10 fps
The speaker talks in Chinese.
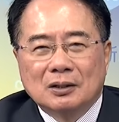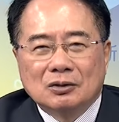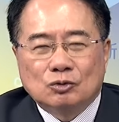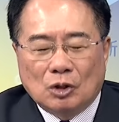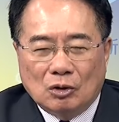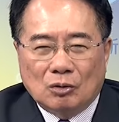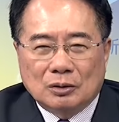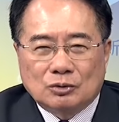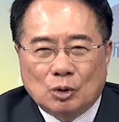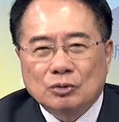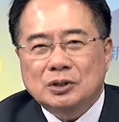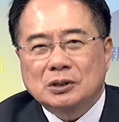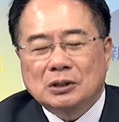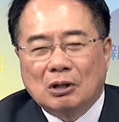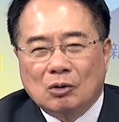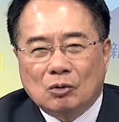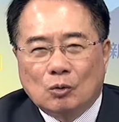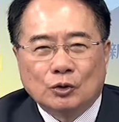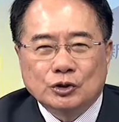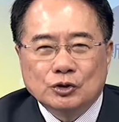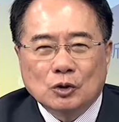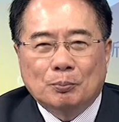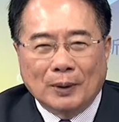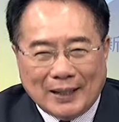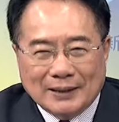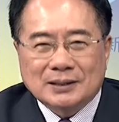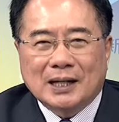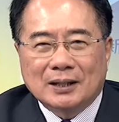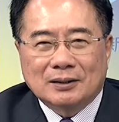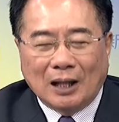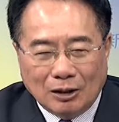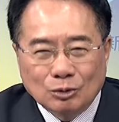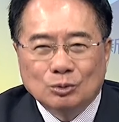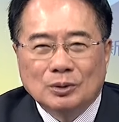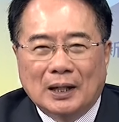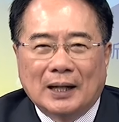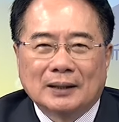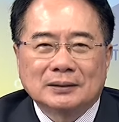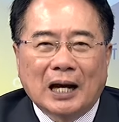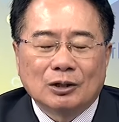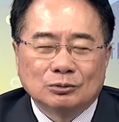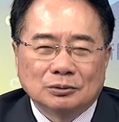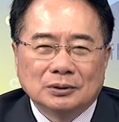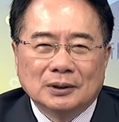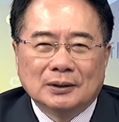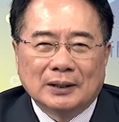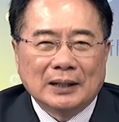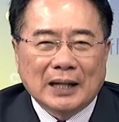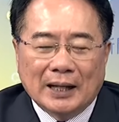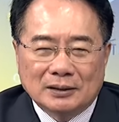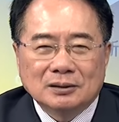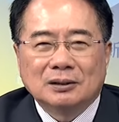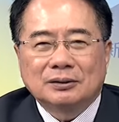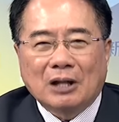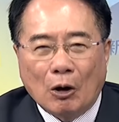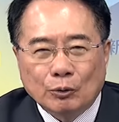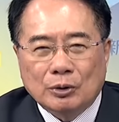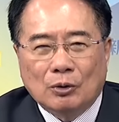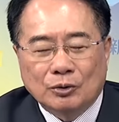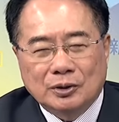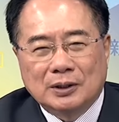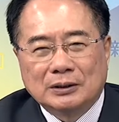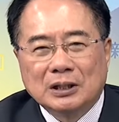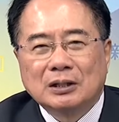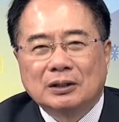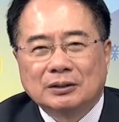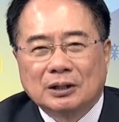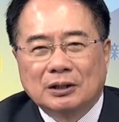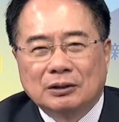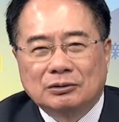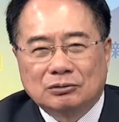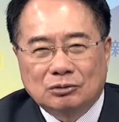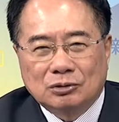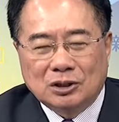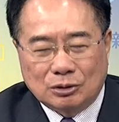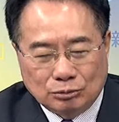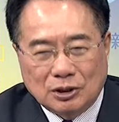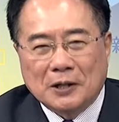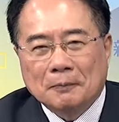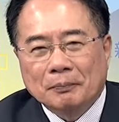最后从此以后，国军就不敢再登陆啊大陆沿海任何岛屿或者任何的土地。